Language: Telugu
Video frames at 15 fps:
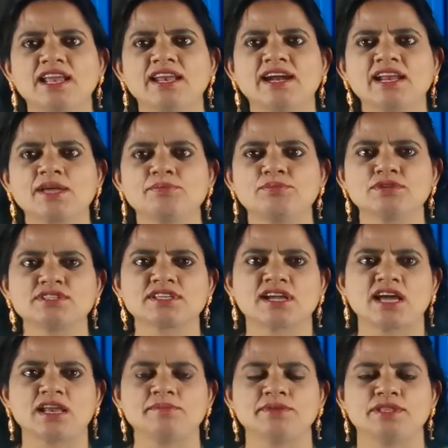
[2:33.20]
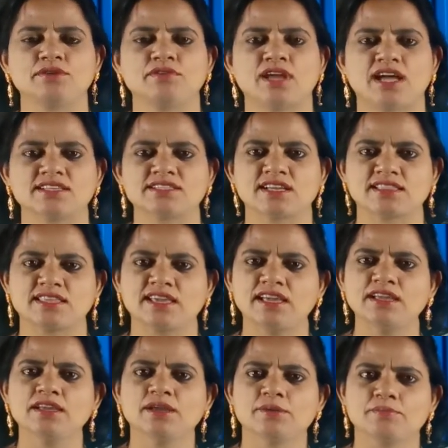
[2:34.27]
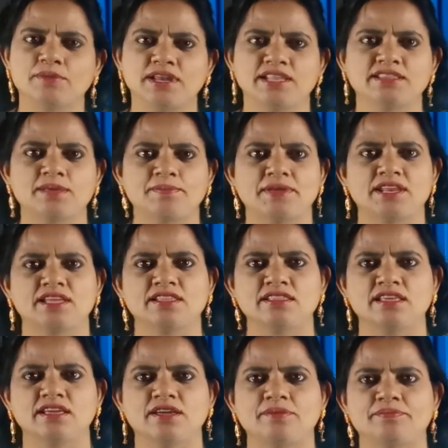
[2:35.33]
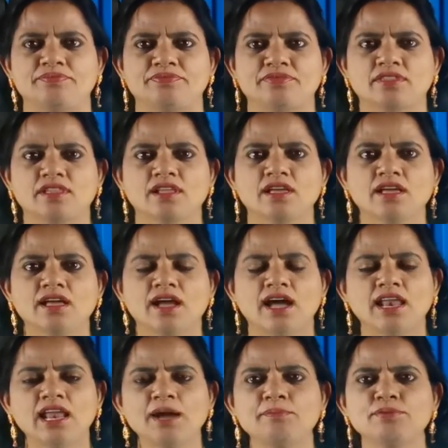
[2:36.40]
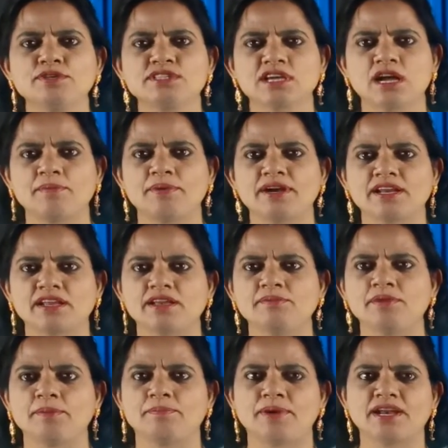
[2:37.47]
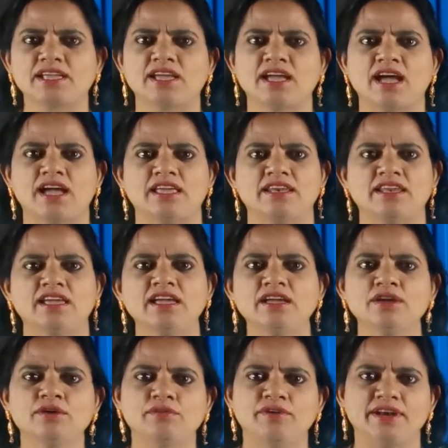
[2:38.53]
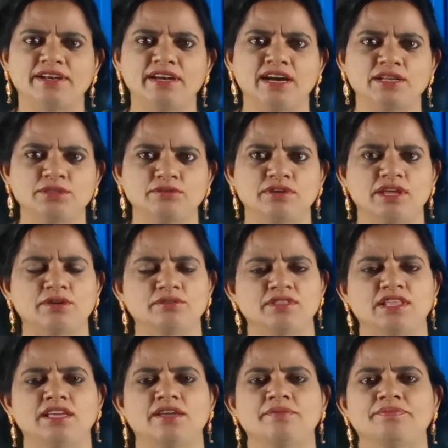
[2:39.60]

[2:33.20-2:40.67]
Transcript: కళ్యాణ్కి పుస్తకాల మీద ఉన్న ఆసక్తి మరింత పెరిగింది అలా పుస్తక పఠనం ఇప్పటికీ ఆయన్ని వెంటాడుతూనే ఉంది